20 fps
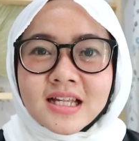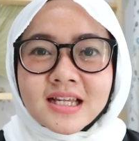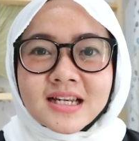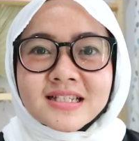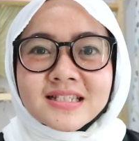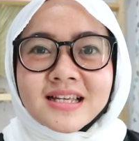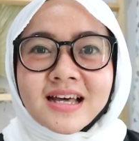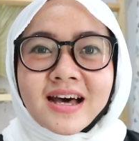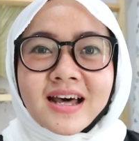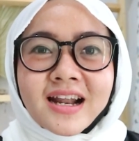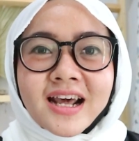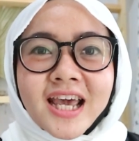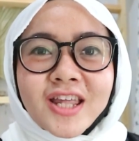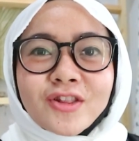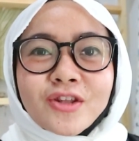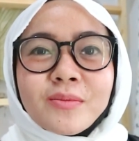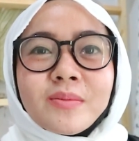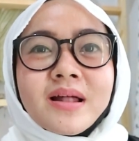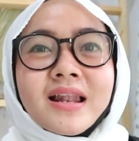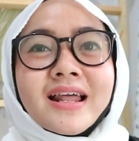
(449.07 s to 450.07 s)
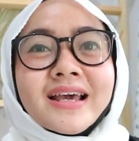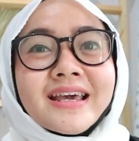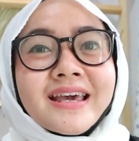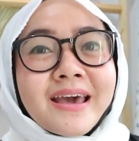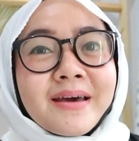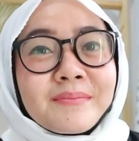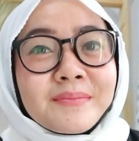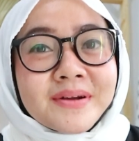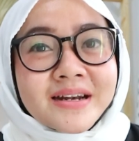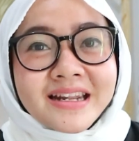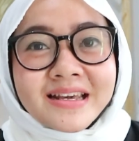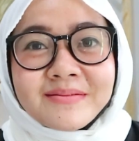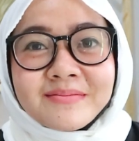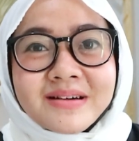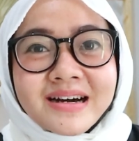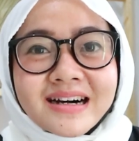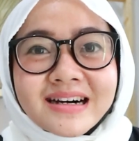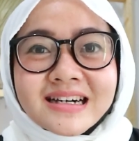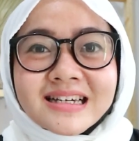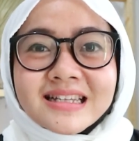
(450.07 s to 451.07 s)
Jadi sekarang itu emang lagi
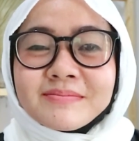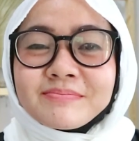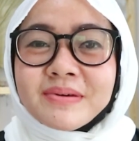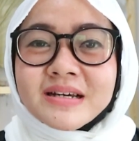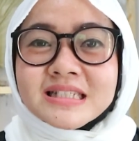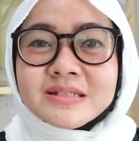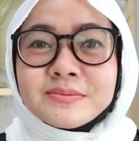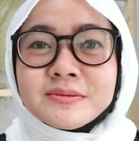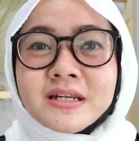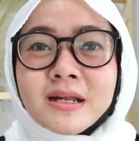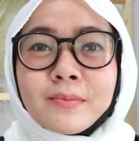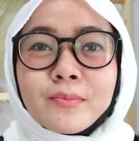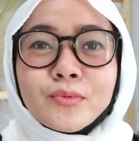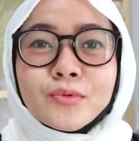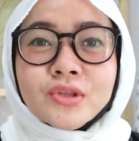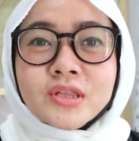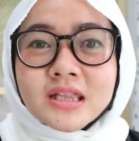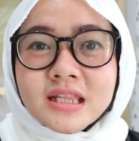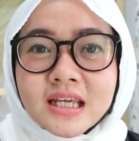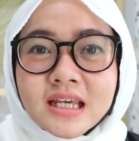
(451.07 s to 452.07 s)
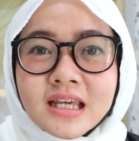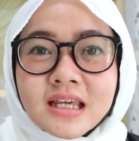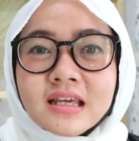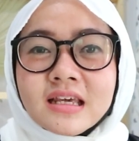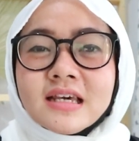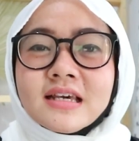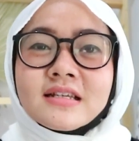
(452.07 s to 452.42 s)
happening banget Pasmina putih,